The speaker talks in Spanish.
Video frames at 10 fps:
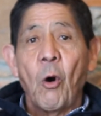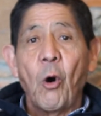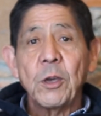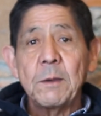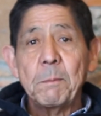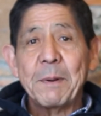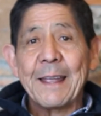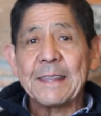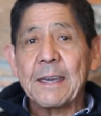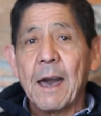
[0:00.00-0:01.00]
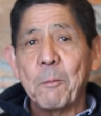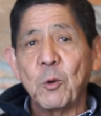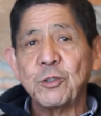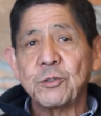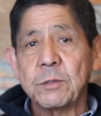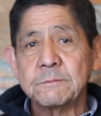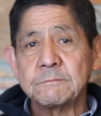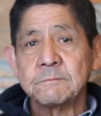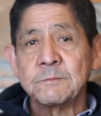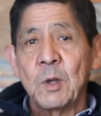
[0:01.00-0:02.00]
Hoy platicamos
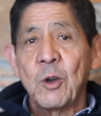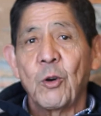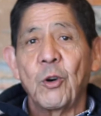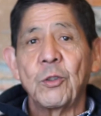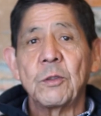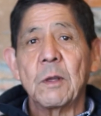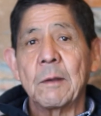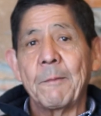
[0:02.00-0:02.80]
con